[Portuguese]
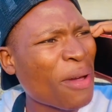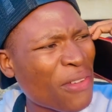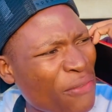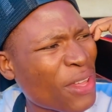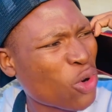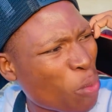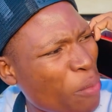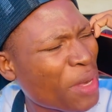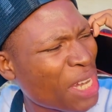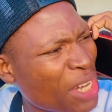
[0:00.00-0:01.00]
viver como um
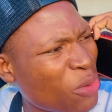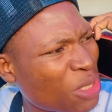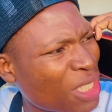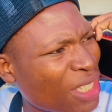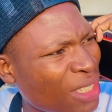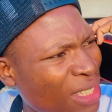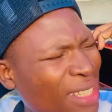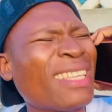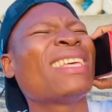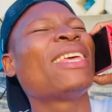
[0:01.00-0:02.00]
menininho sim.
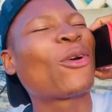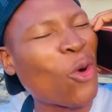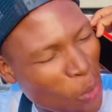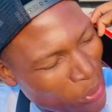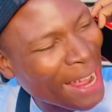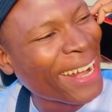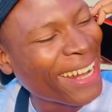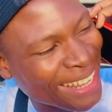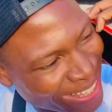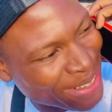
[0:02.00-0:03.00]
E, e como
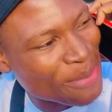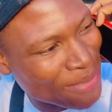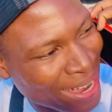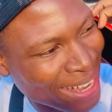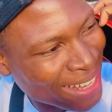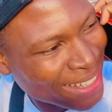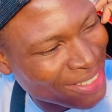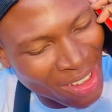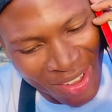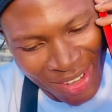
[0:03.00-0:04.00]
anima.
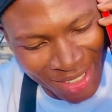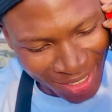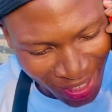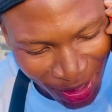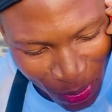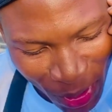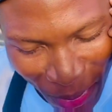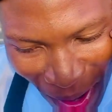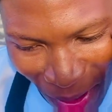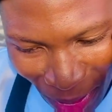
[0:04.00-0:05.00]
Só, engano do meu irmão.